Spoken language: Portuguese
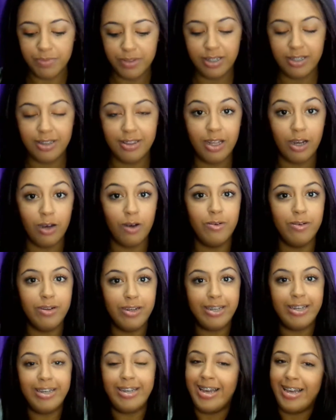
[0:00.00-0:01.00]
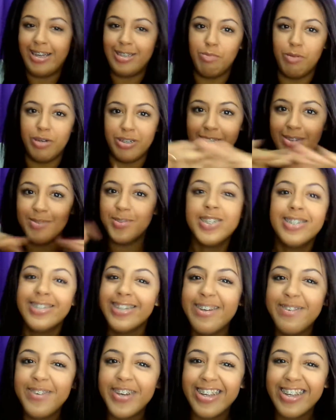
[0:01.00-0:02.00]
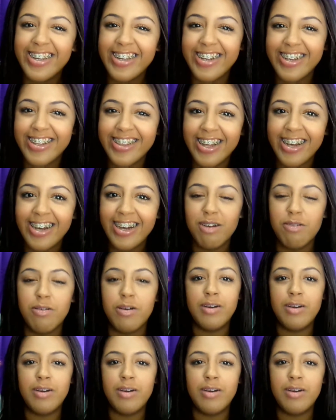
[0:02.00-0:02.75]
Então, em resposta a você, minha querida